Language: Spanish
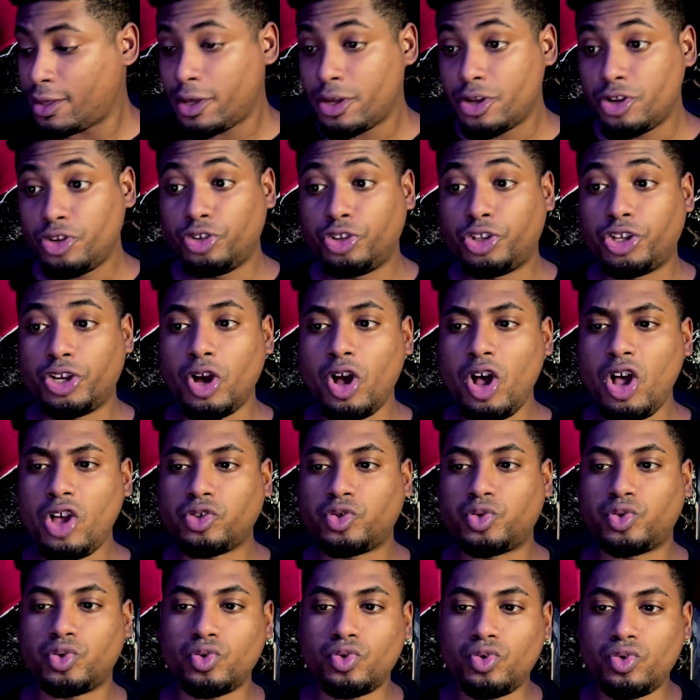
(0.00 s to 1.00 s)
dio
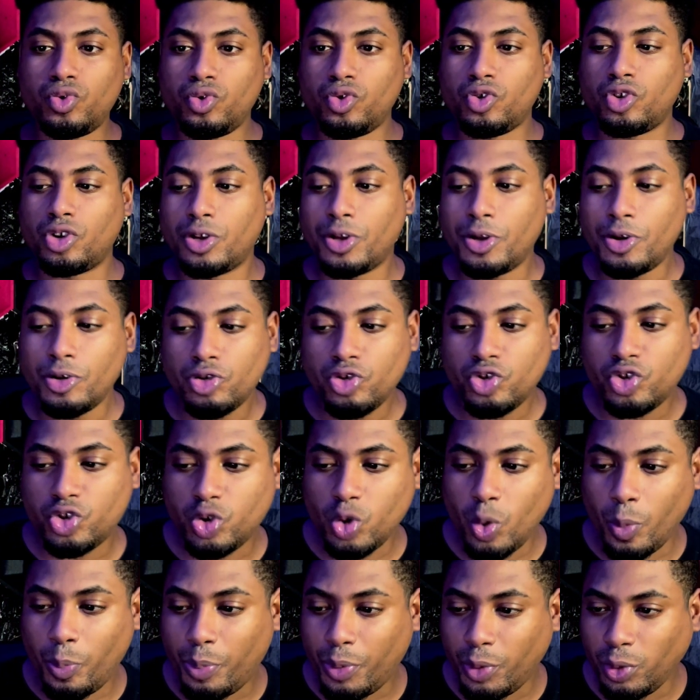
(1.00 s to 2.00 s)
su,
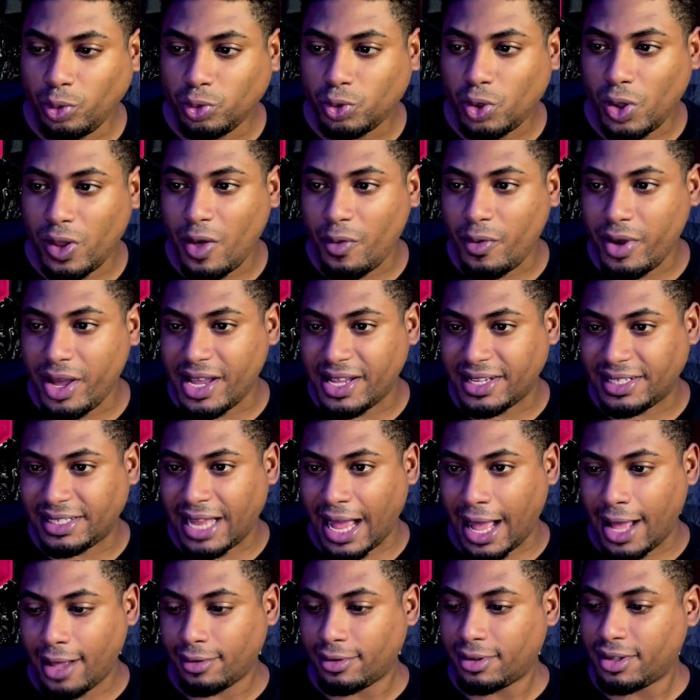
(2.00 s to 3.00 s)
su punto de
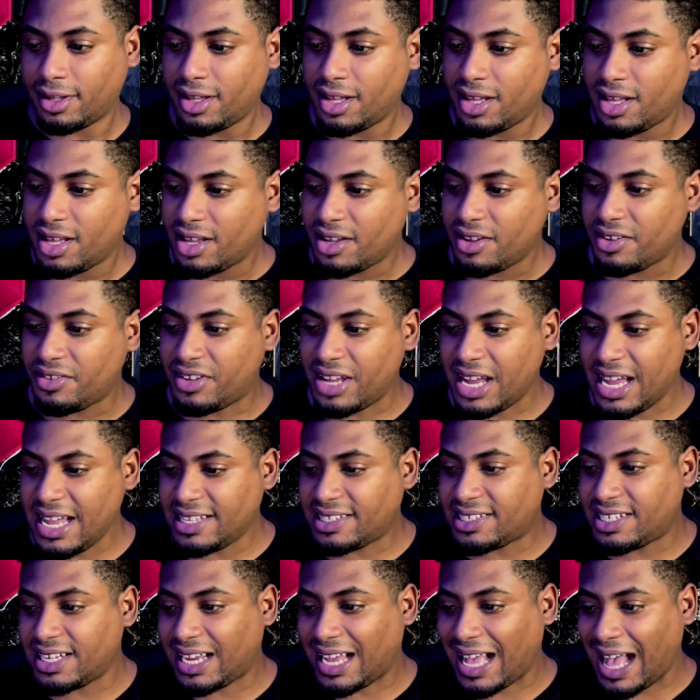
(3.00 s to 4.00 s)
vista.
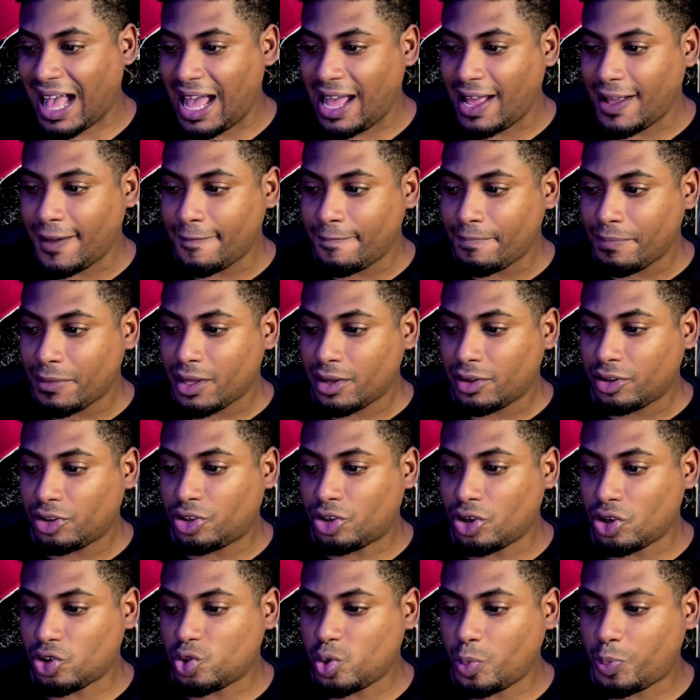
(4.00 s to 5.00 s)
Jessica
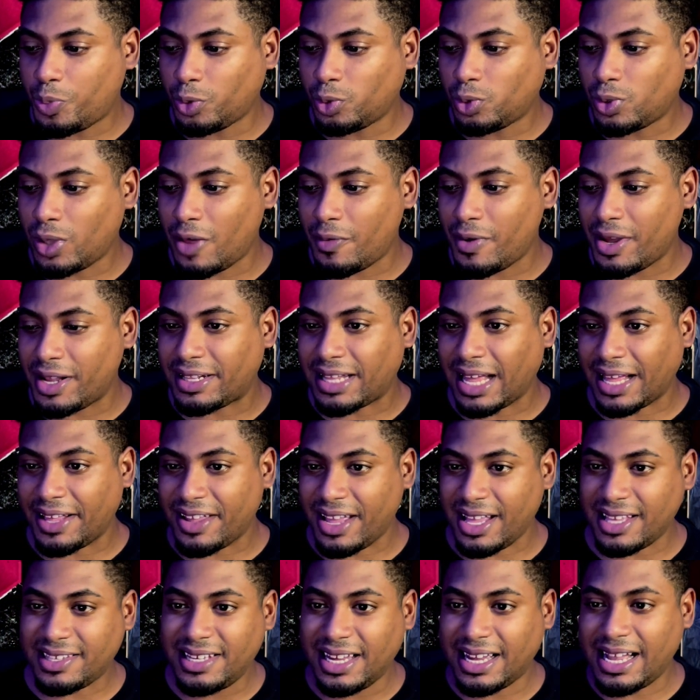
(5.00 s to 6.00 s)
dio su punto de vista.
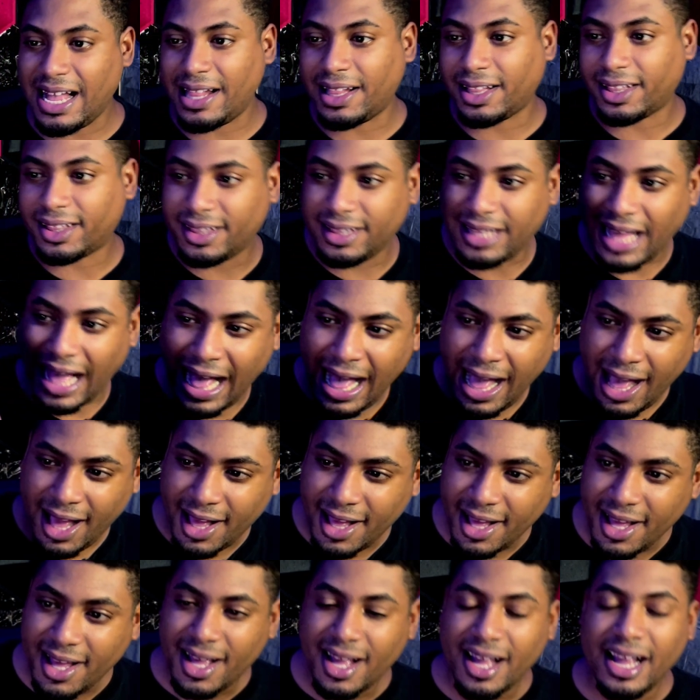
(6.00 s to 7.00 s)
Jessica da
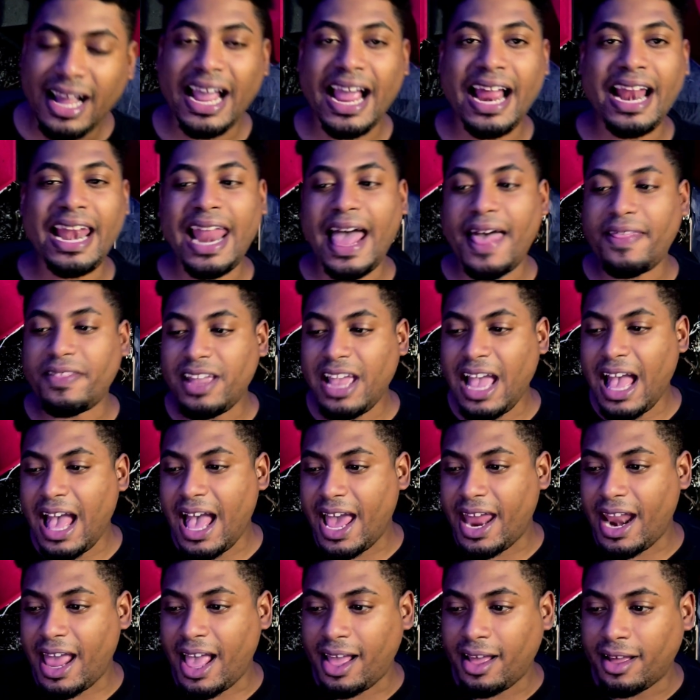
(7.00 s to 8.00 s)
en la
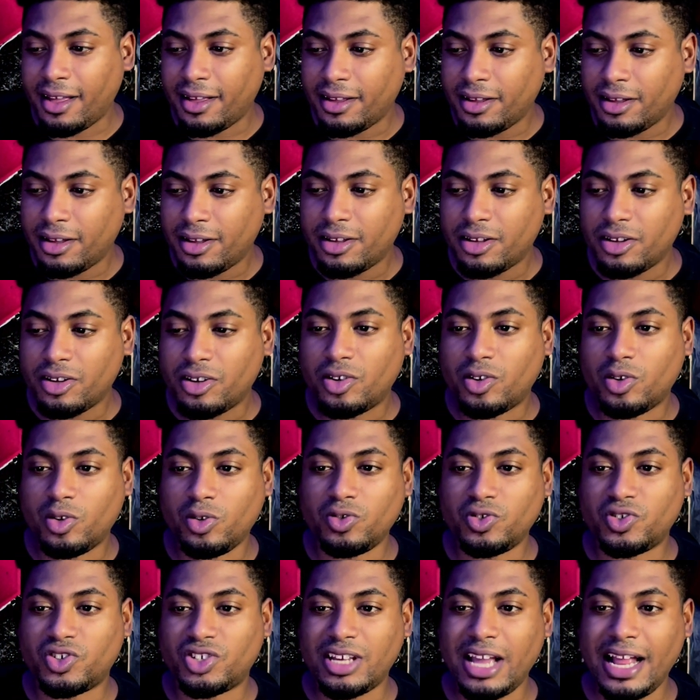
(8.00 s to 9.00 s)
diana
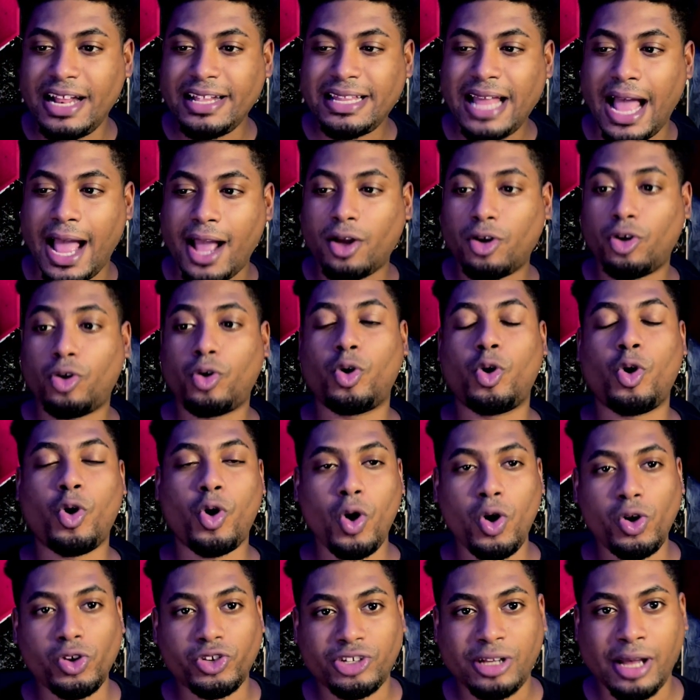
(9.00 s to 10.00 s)
con ciertas
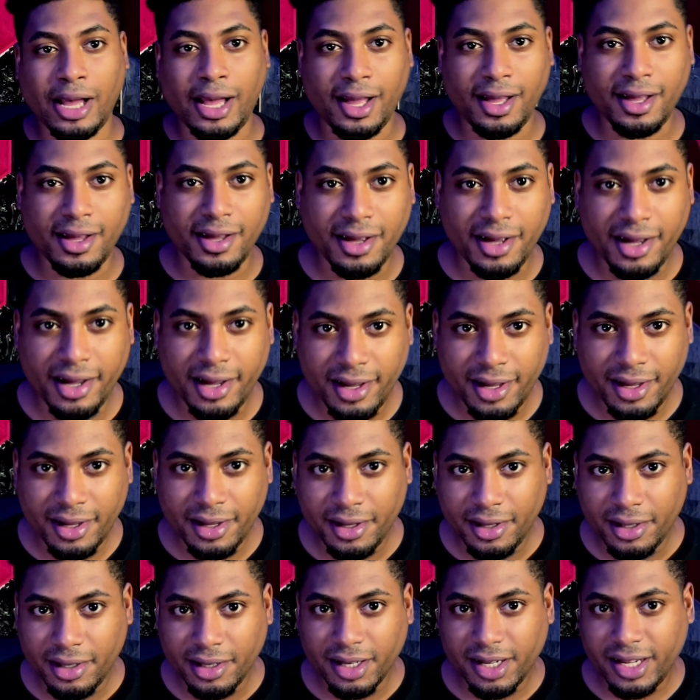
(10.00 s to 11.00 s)
cosas
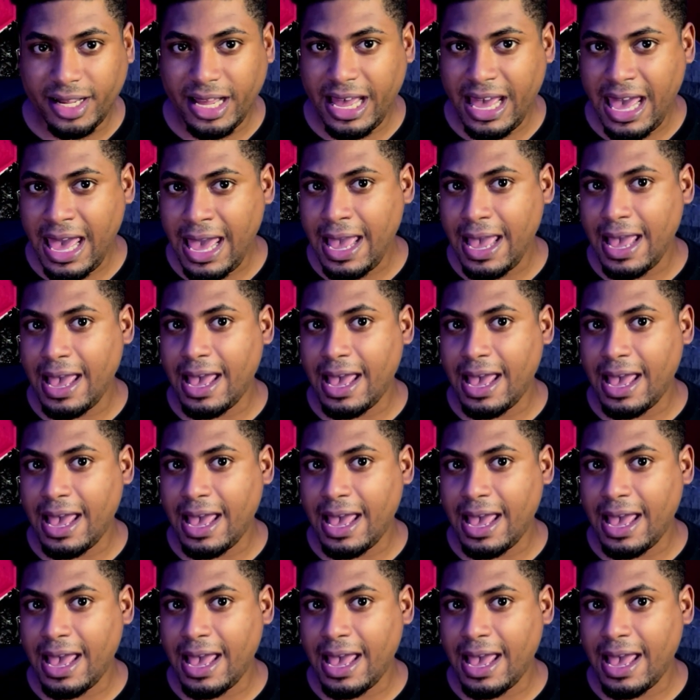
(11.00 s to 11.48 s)
que